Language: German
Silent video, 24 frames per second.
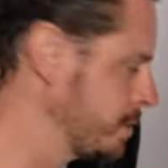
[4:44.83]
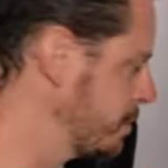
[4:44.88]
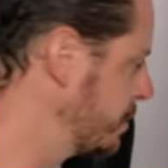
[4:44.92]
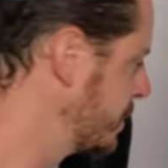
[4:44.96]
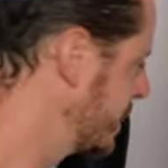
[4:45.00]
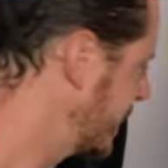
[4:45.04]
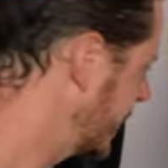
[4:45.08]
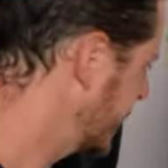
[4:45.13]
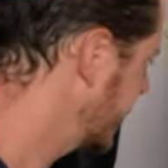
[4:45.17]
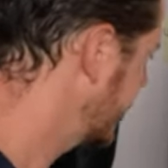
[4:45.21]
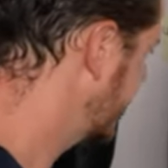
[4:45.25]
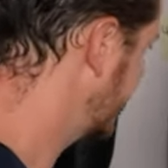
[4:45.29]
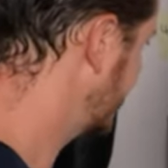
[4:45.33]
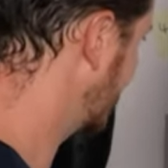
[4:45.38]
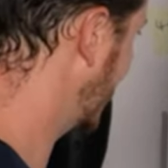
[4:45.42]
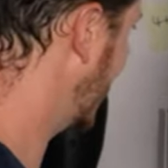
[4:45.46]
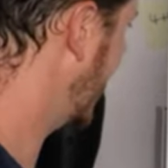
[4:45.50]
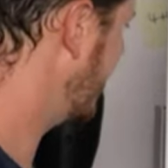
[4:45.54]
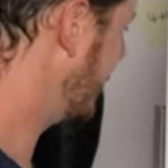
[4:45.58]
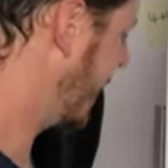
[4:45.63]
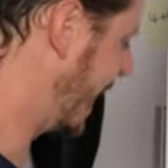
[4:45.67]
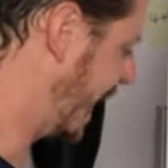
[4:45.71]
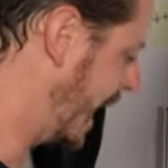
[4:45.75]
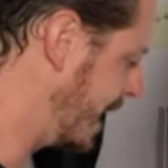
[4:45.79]
so das
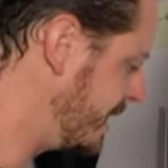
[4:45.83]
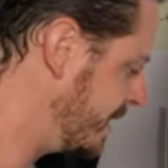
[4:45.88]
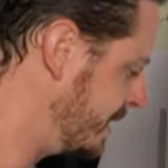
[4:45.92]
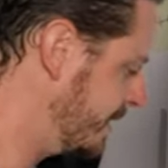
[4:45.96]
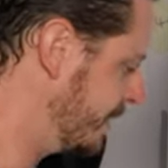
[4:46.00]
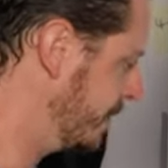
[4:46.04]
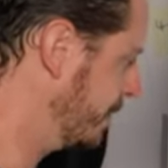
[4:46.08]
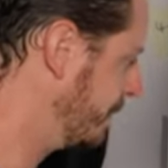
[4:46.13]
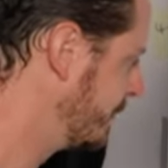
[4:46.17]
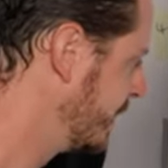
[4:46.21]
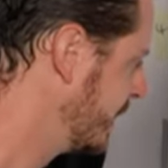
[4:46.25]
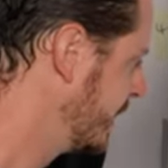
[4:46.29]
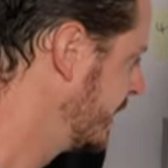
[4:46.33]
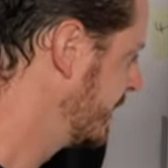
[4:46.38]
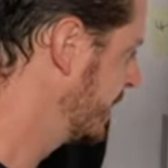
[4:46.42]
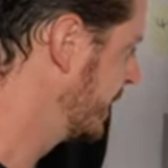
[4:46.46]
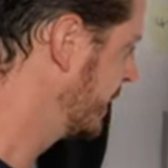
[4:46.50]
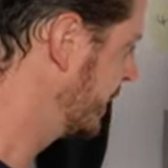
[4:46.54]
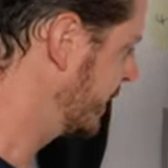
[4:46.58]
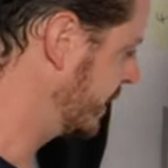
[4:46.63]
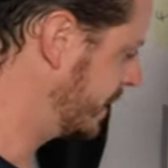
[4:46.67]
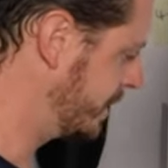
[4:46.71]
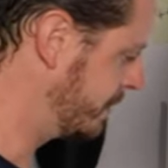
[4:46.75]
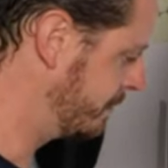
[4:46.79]
am Rande.
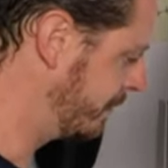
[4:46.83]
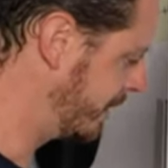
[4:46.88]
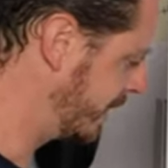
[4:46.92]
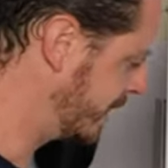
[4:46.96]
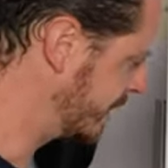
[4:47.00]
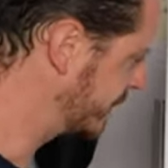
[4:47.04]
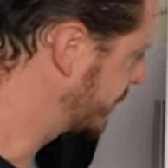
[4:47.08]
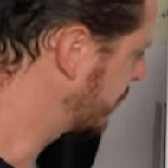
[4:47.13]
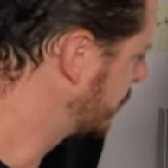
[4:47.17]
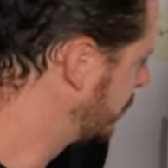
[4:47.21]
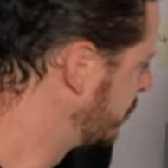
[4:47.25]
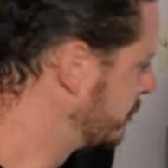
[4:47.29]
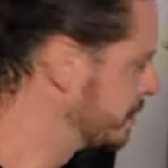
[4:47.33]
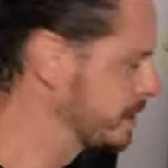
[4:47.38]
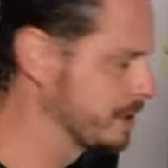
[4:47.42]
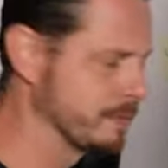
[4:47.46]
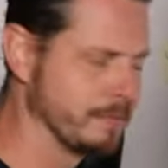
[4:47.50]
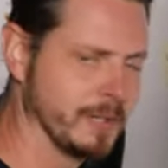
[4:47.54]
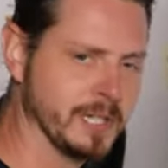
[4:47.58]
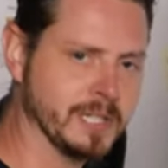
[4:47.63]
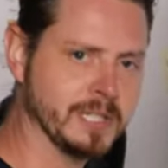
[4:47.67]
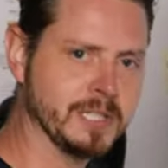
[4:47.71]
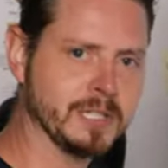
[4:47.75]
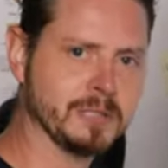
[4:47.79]
Ich weiß, Kunst
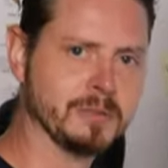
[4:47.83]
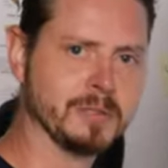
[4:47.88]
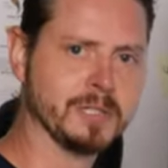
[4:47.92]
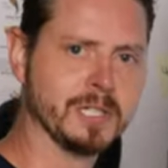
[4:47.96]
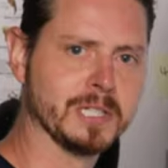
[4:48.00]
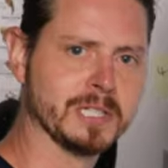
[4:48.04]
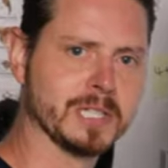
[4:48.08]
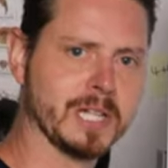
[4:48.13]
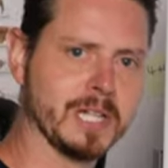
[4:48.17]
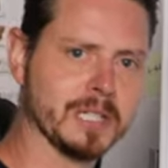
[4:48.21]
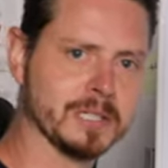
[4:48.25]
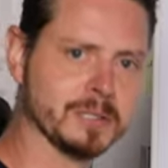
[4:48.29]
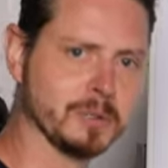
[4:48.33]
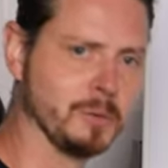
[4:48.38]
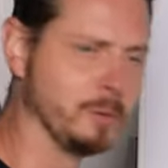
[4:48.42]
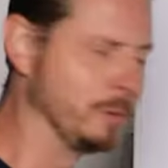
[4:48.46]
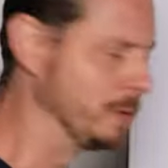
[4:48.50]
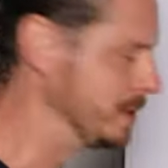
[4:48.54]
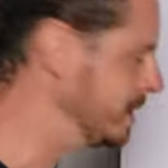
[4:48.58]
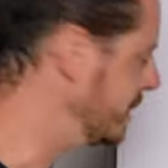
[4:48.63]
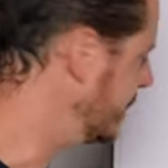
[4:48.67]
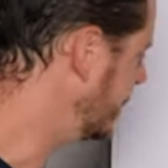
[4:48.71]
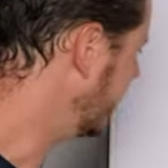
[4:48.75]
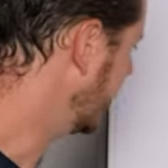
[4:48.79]
war nie so das ganz große